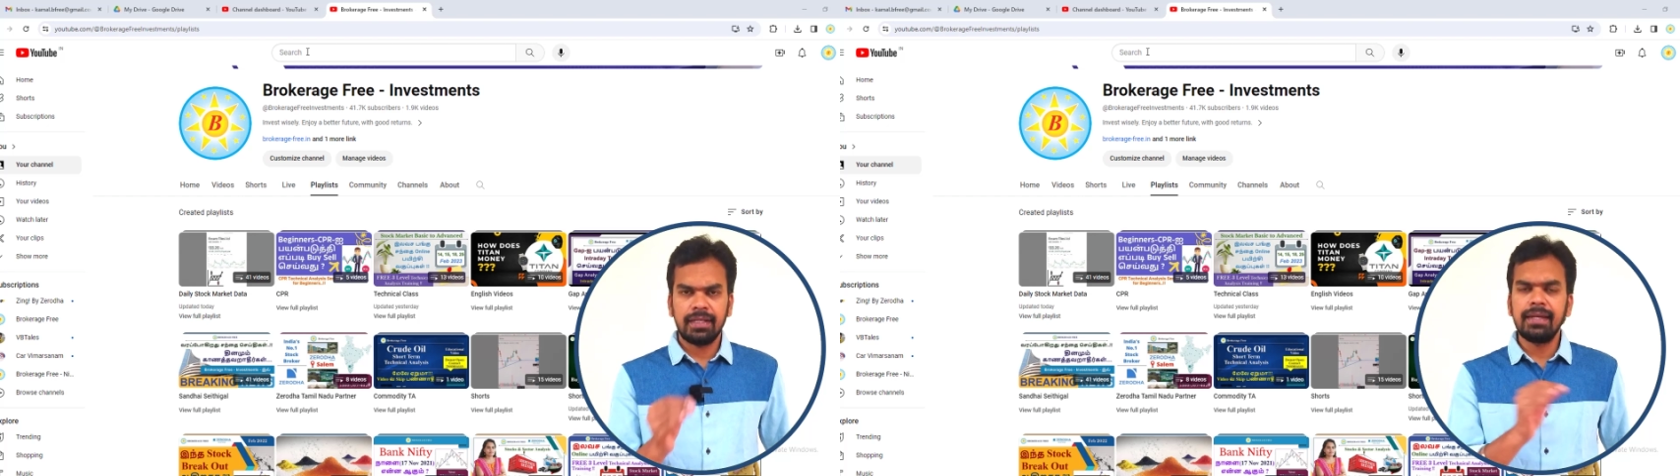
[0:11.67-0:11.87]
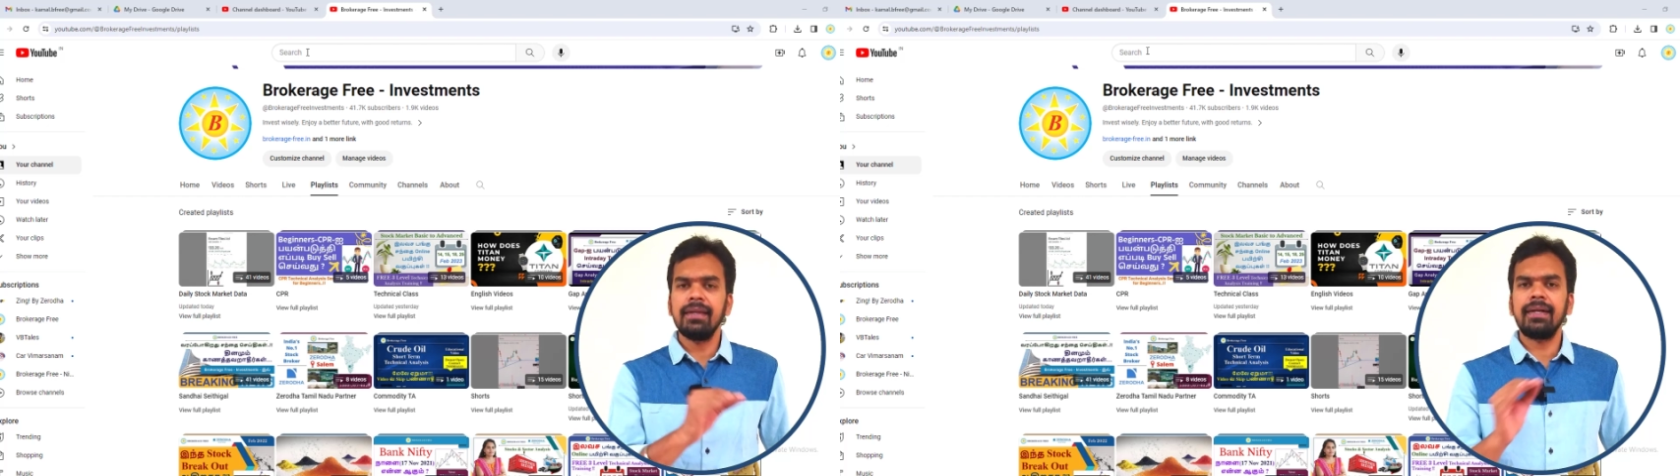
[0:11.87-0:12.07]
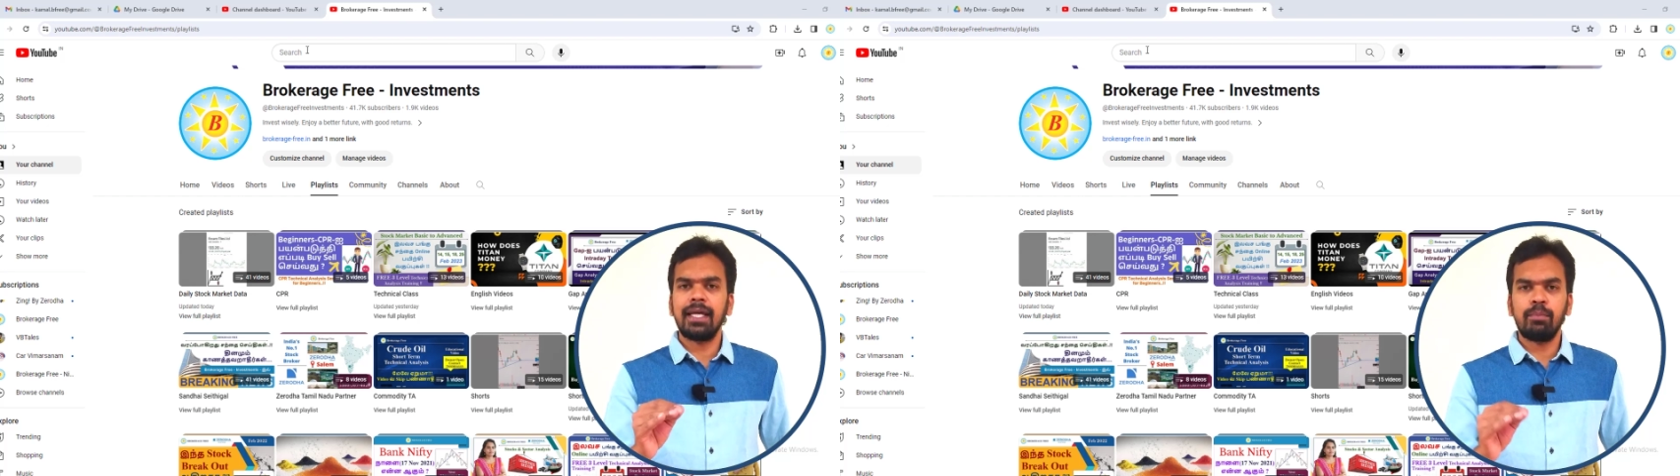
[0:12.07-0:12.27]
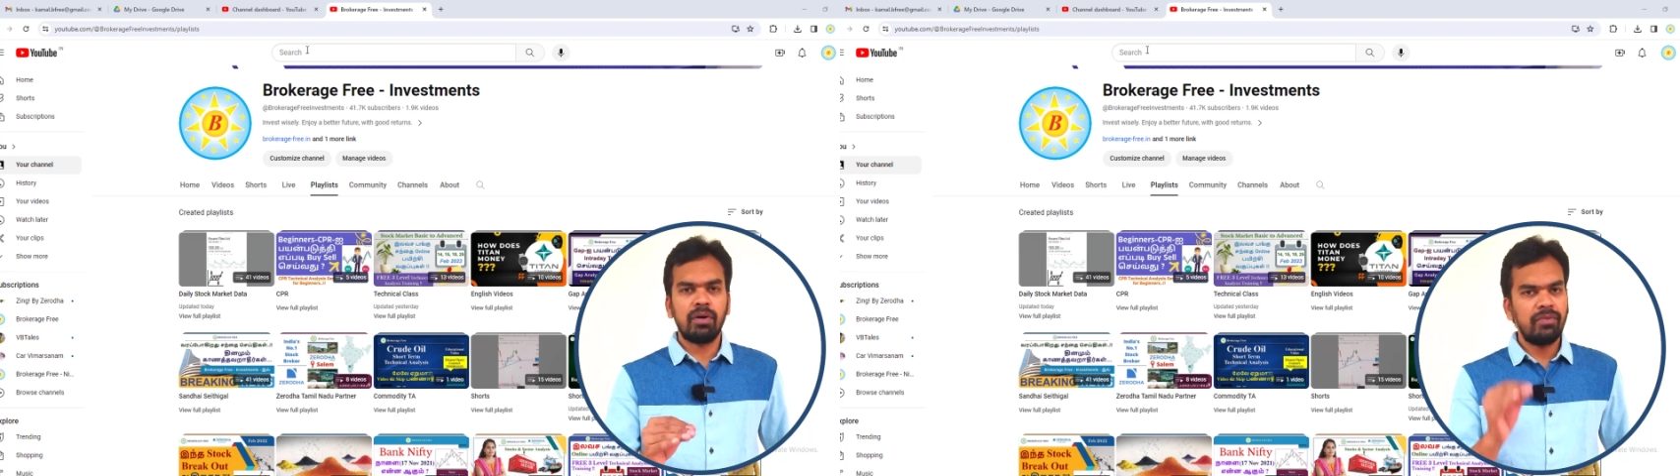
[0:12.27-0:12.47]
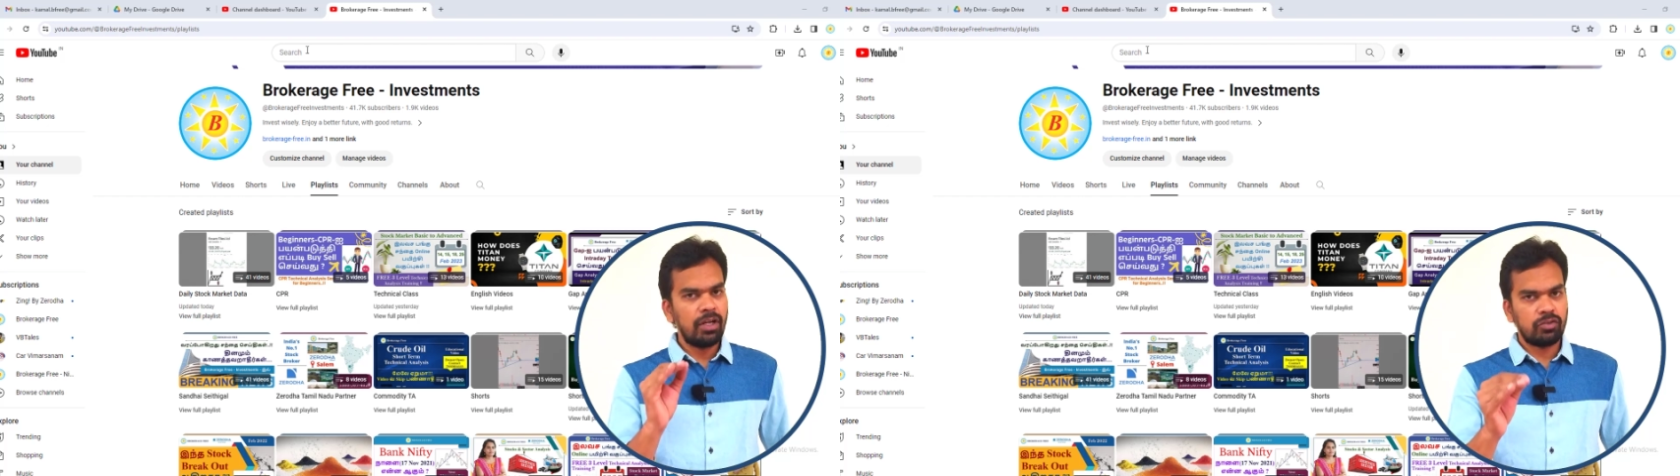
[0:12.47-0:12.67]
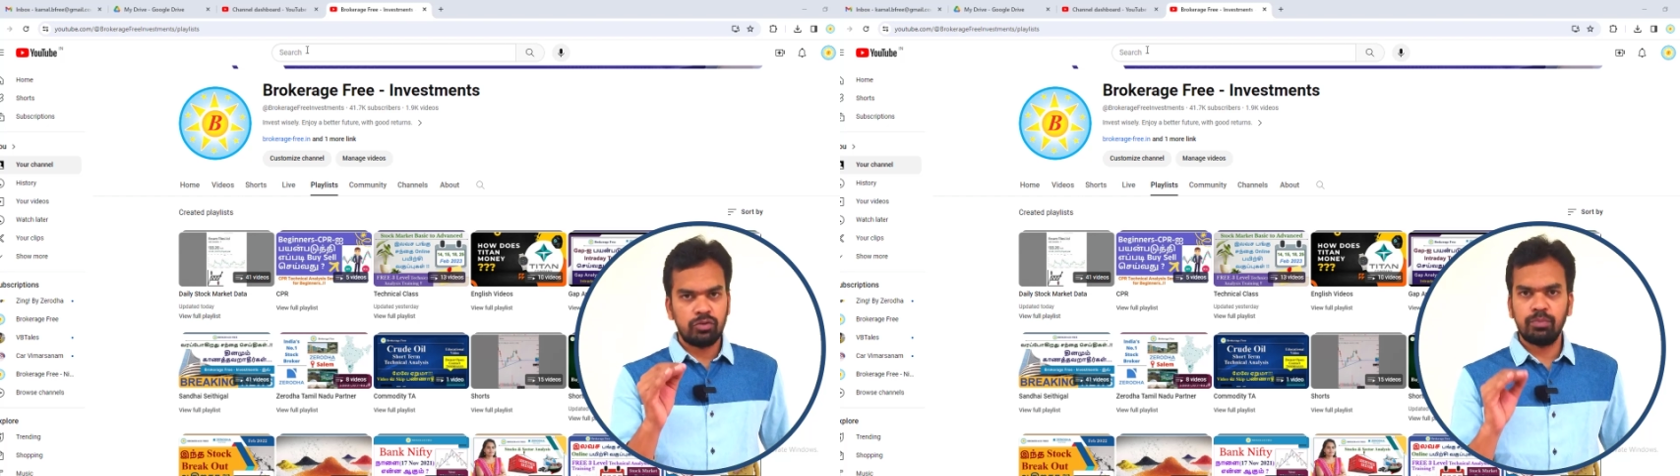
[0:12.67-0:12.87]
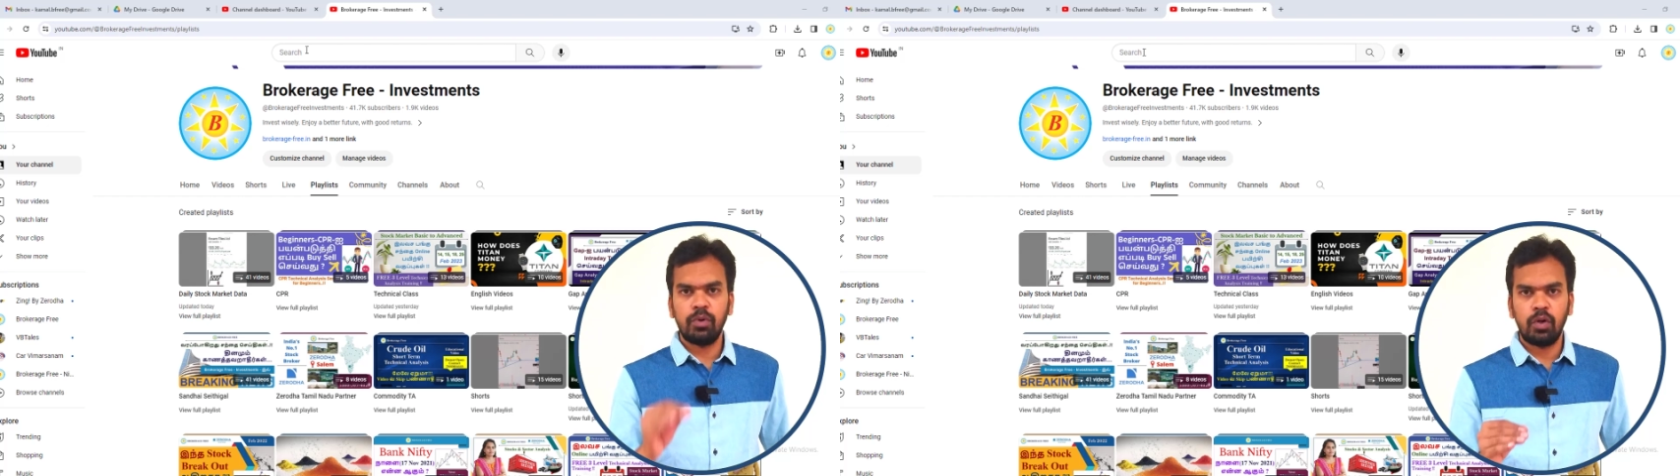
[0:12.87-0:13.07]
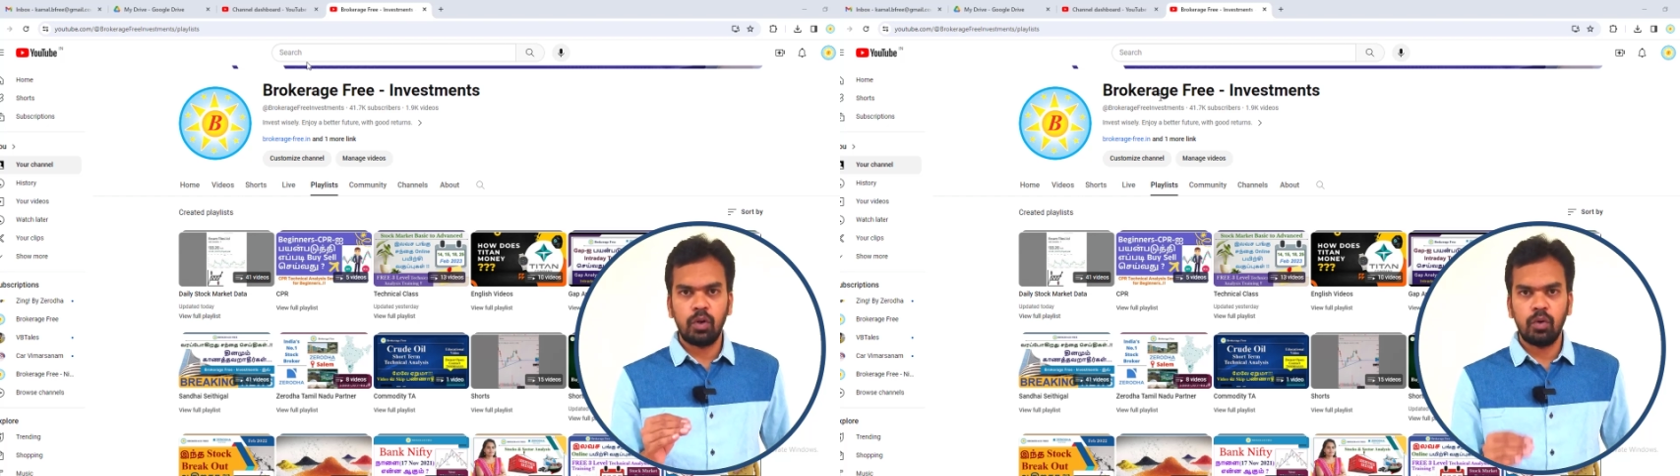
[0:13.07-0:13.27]
எல்லா டைப் ஆஃப் வீடியோஸும்
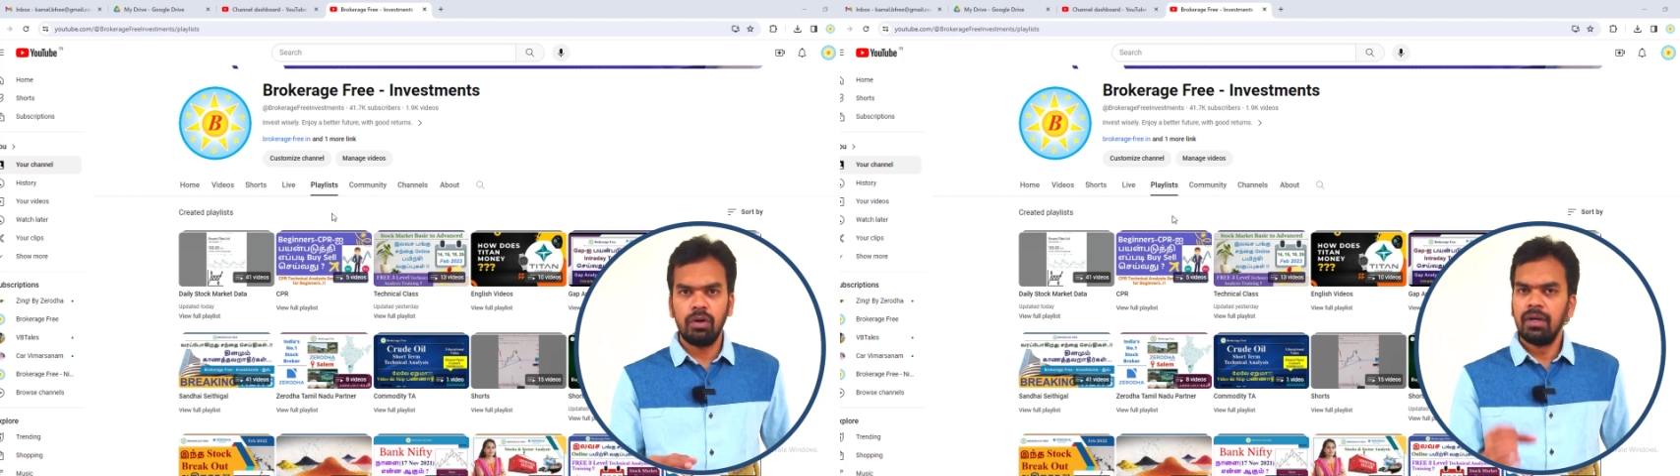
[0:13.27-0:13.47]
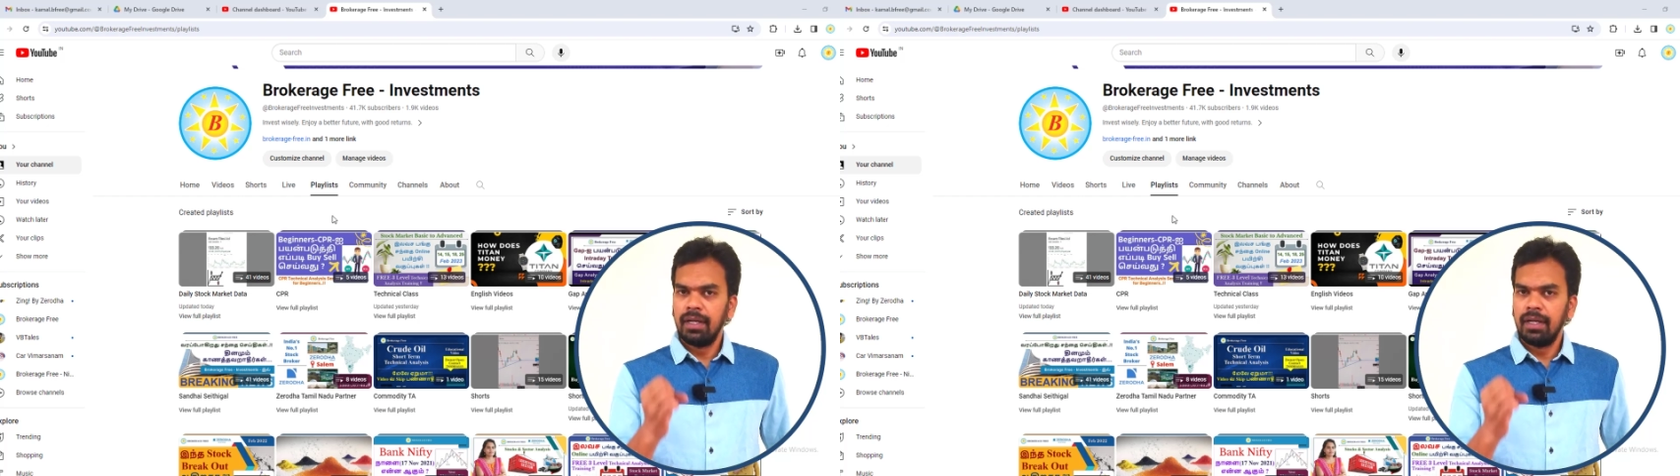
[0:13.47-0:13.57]
போட்டிருக்கோம்